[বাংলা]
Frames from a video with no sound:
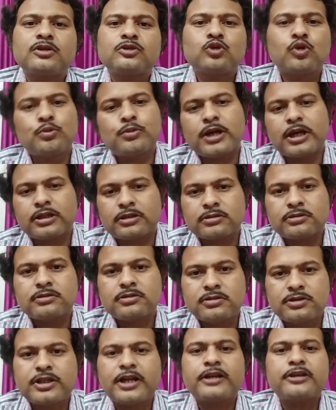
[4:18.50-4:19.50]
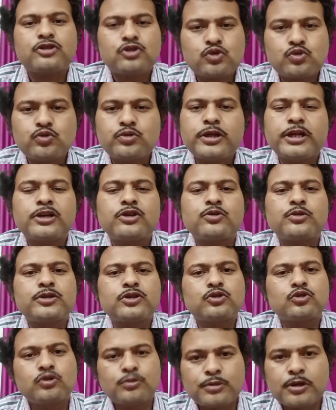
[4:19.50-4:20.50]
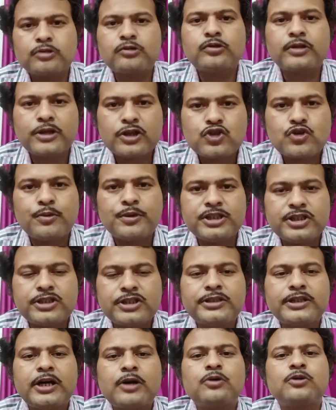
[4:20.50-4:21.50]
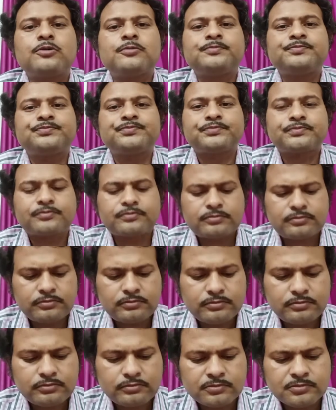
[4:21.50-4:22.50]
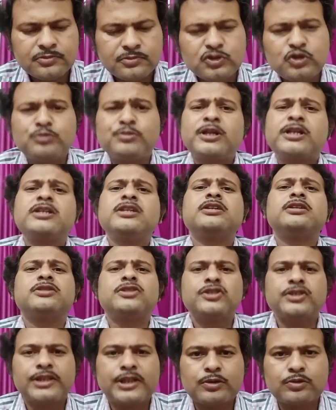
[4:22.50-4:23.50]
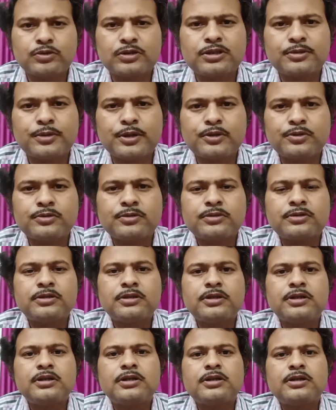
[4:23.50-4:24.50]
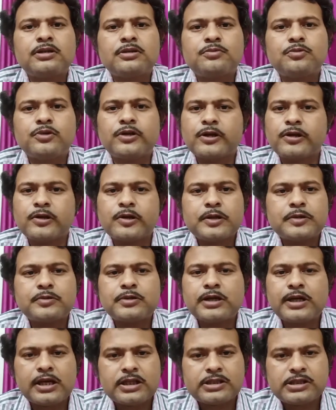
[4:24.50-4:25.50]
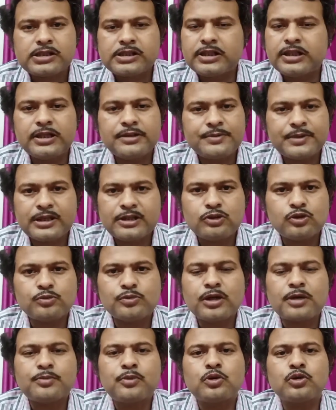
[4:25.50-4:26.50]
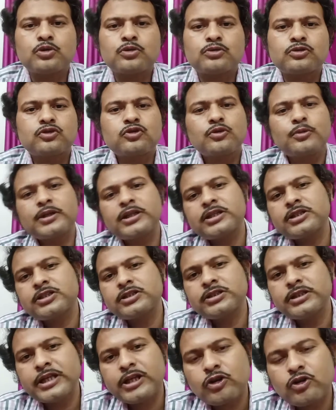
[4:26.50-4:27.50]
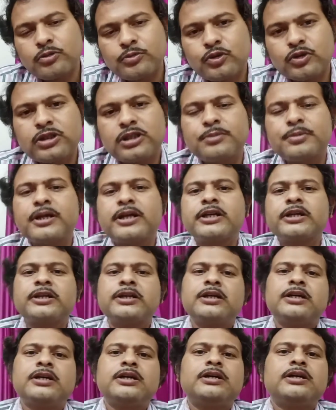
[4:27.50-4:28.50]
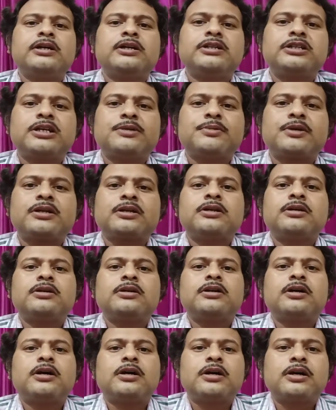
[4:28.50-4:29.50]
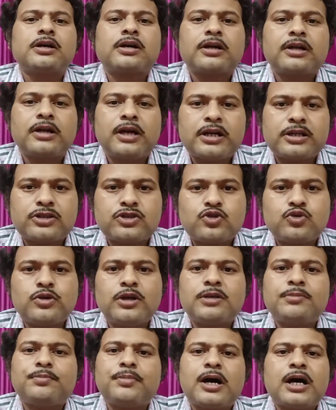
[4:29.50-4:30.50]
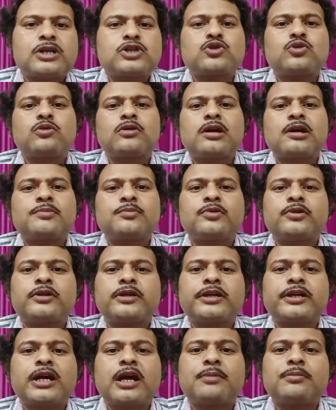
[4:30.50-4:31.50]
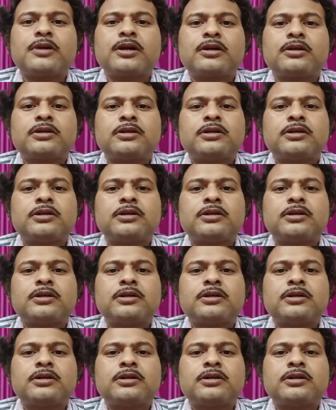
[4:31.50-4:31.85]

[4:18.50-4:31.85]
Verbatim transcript: তোমরা যারা স্টুডেন্ট রয়েছে তোমরাও তো অনেক সময় চিন্তা করো তোমরা কি কি চিন্তা করতে পারো মনে করো এখন ক্লাস ইলেভেনে তোমরা পড়ো তোমাদের চিন্তা এরকম হতে পারে যে এবার ক্লাস টুয়েলভ পাশ করার পরে আমরা